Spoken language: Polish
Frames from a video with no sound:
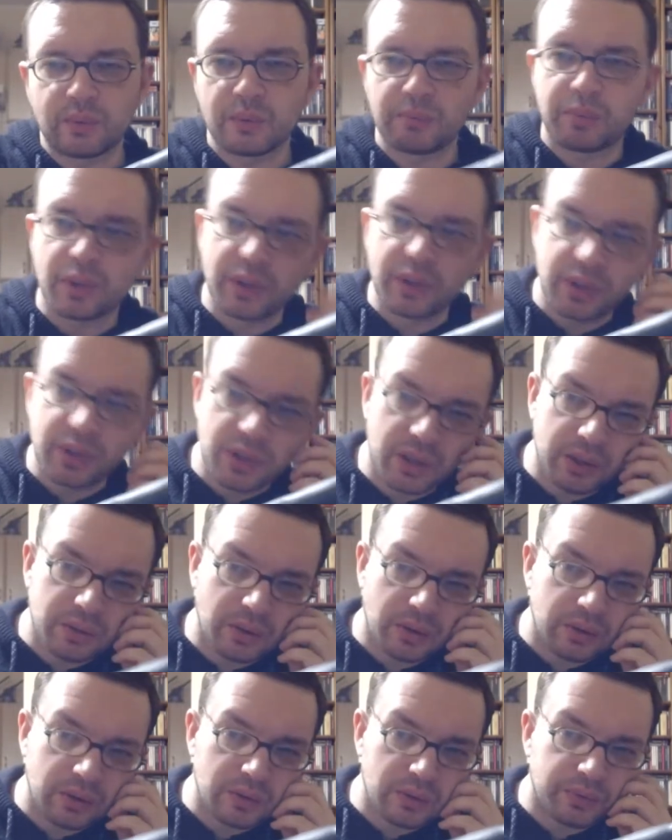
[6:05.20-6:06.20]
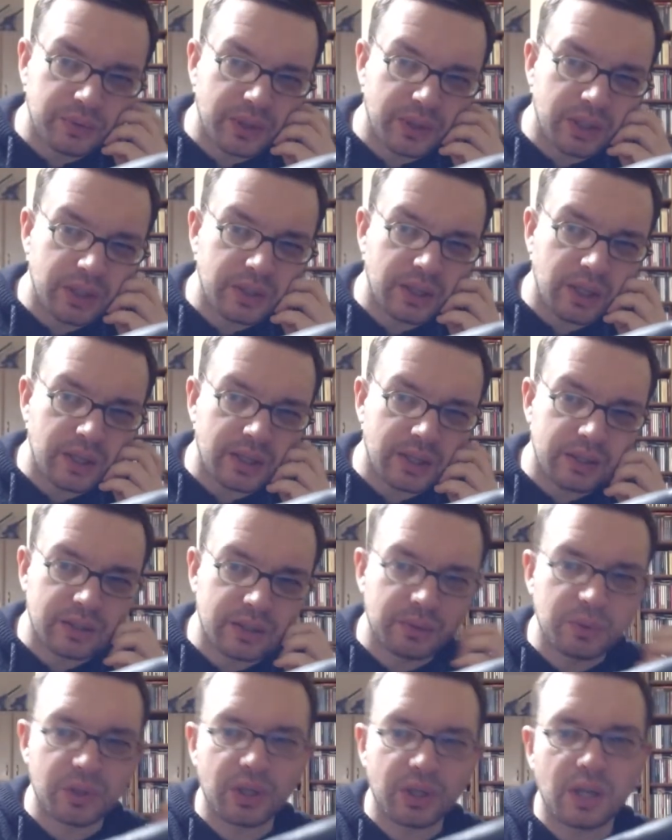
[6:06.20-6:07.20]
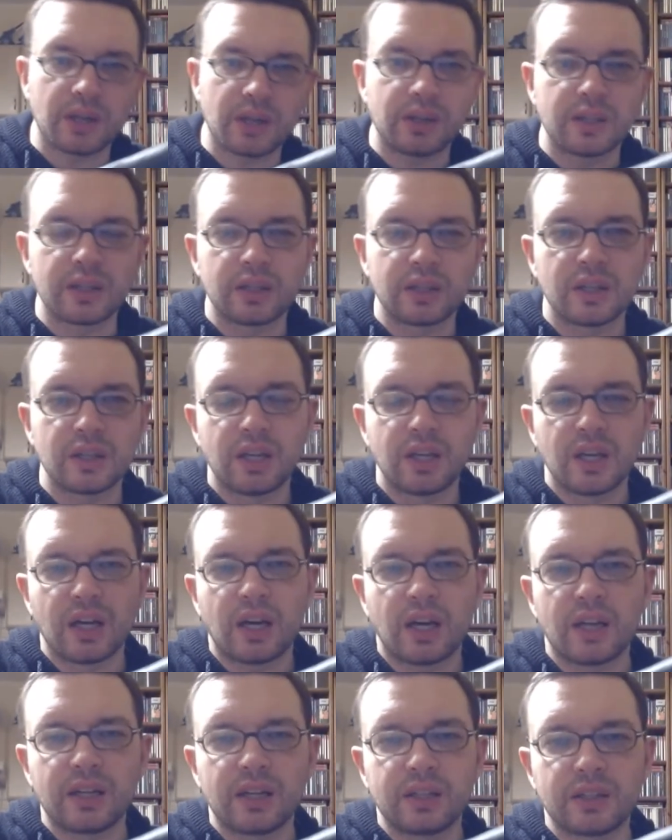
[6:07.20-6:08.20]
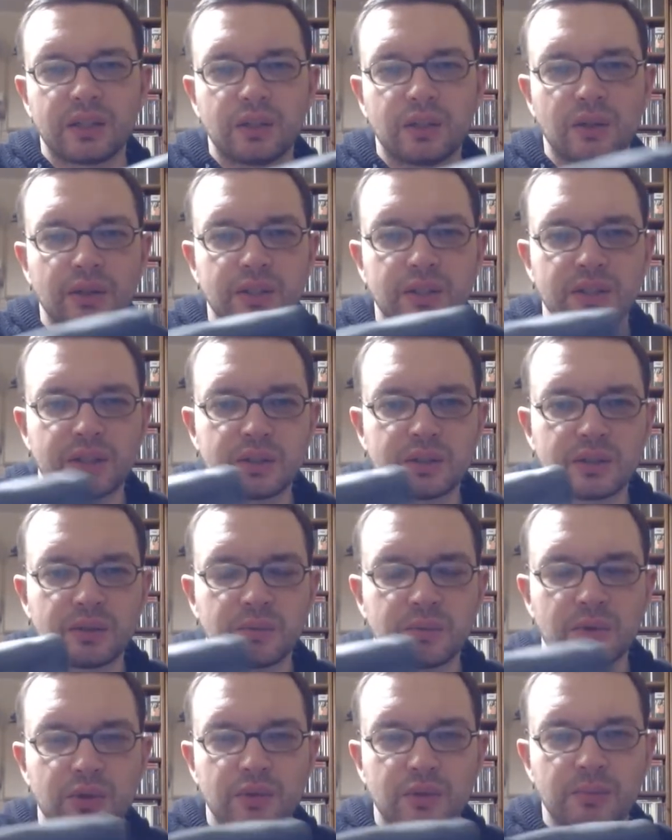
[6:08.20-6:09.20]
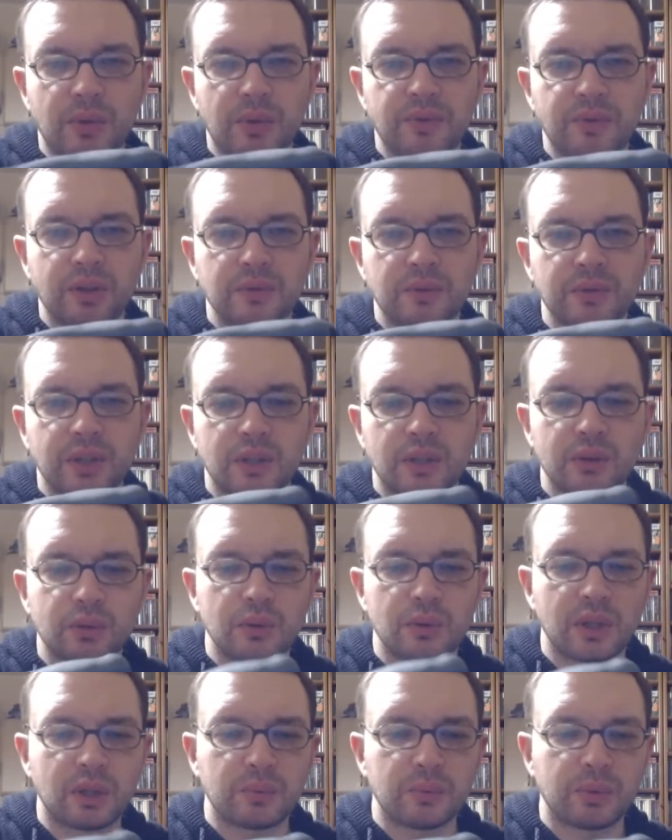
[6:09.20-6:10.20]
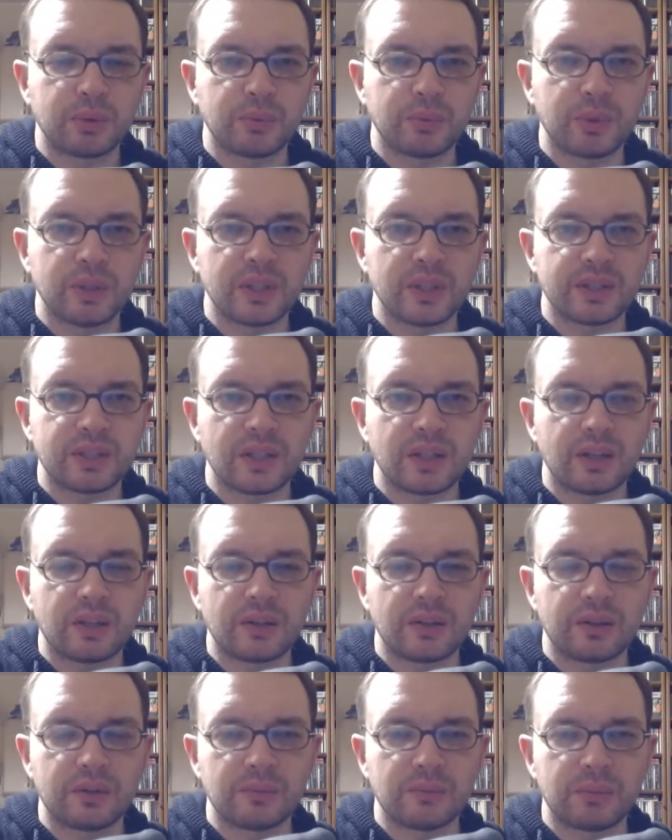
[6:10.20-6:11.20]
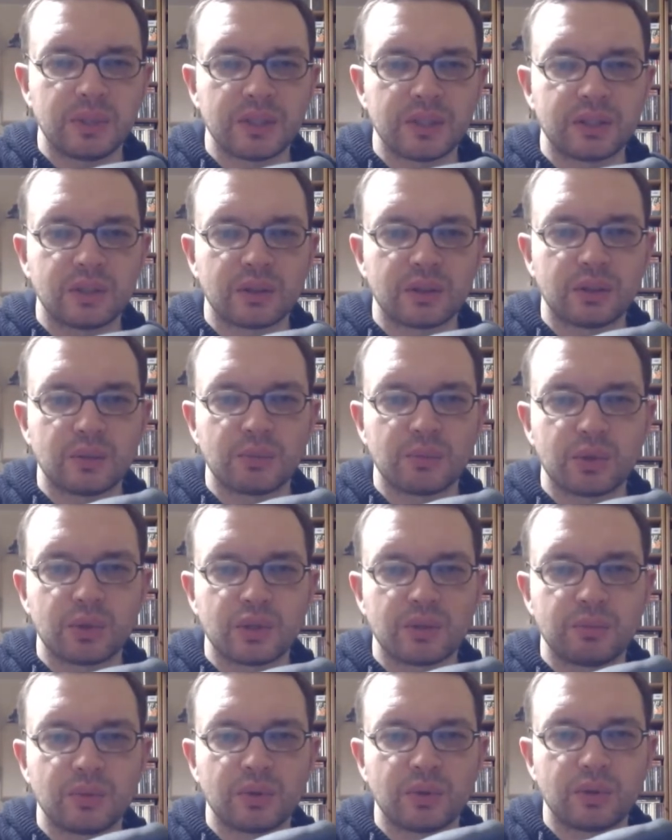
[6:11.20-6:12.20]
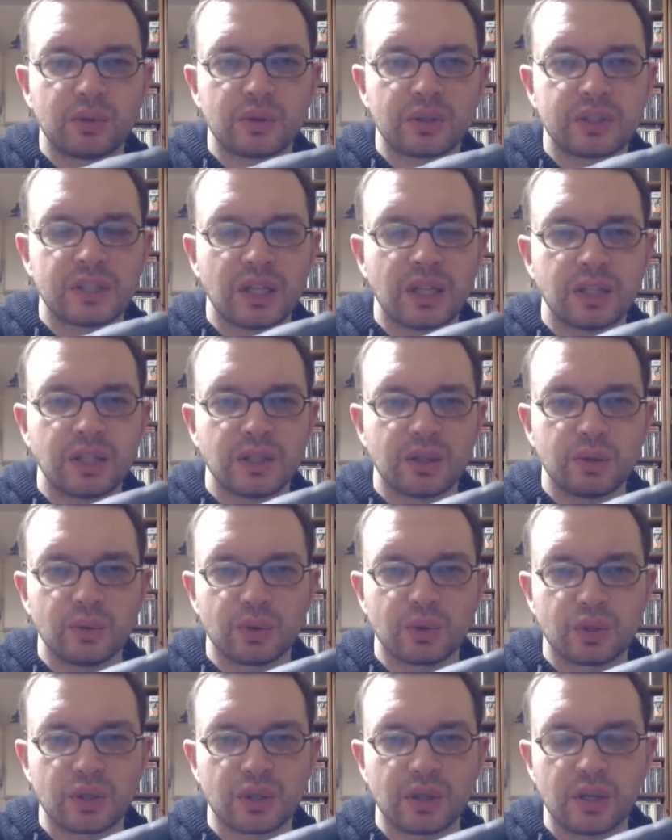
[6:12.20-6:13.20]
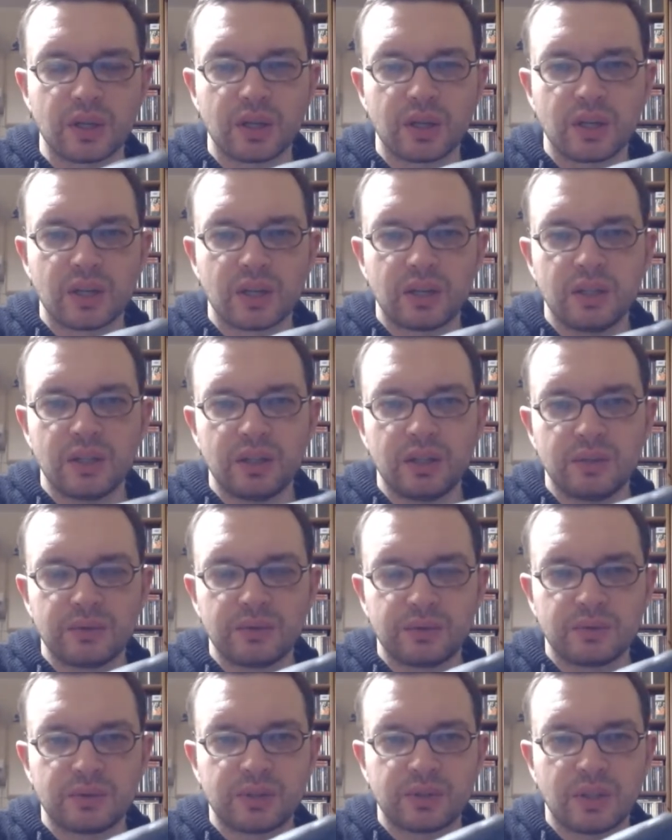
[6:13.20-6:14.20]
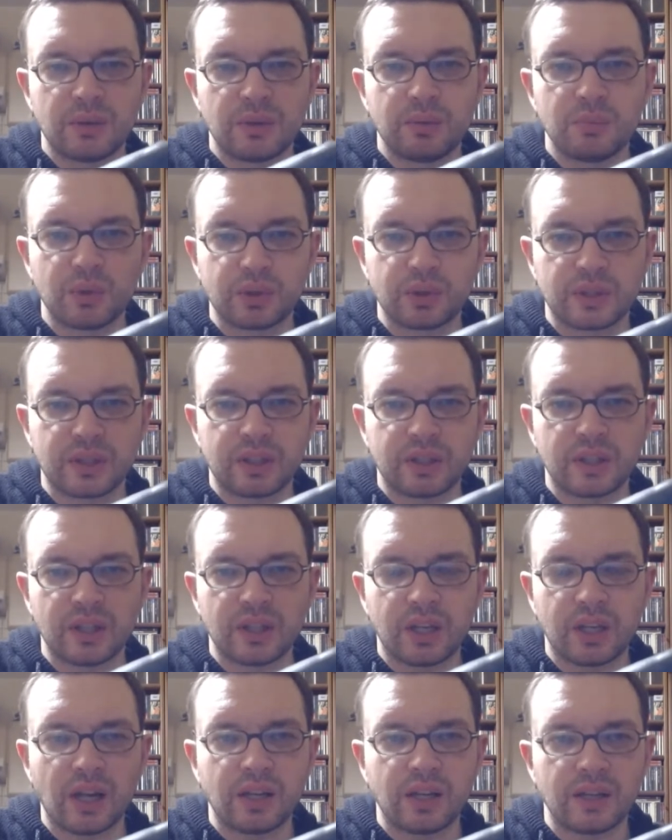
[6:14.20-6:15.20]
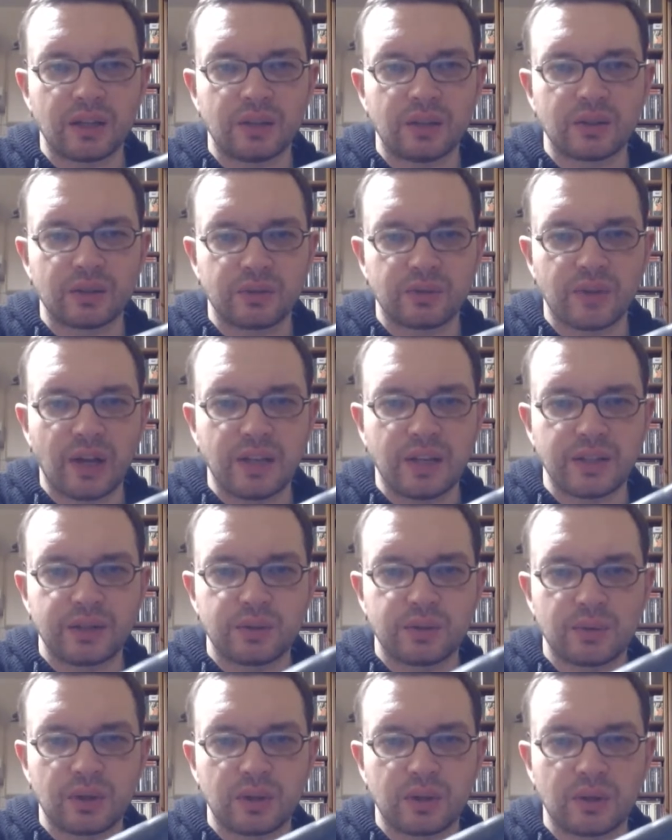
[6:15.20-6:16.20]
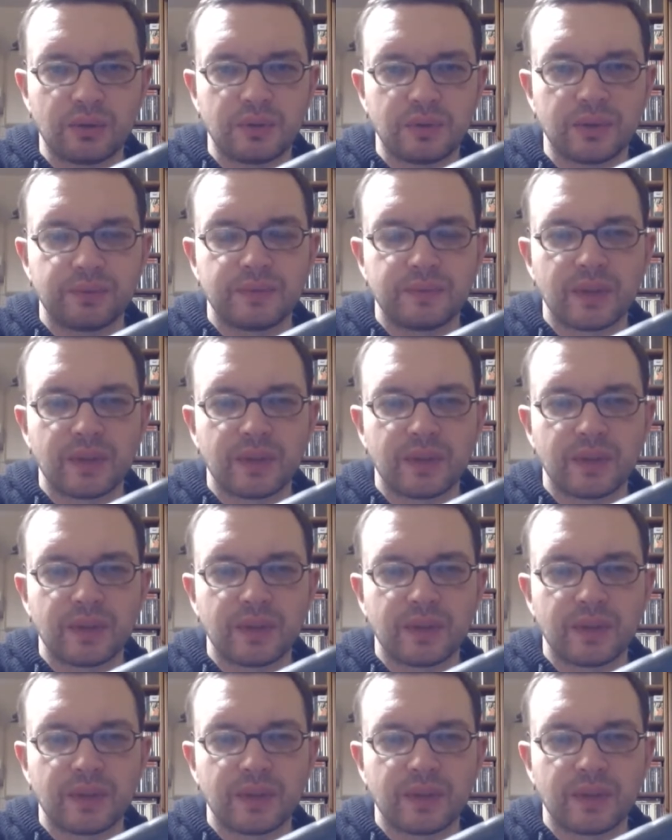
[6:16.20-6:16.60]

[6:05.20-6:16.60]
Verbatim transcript: poniżej tonów na, dla nas słyszalnych, ale gdy one ze sobą rozmawiają, jak nurek podpłynie za blisko, to może mu rozsadzić uszy i cały mózg generalnie rozwalić człowiekowi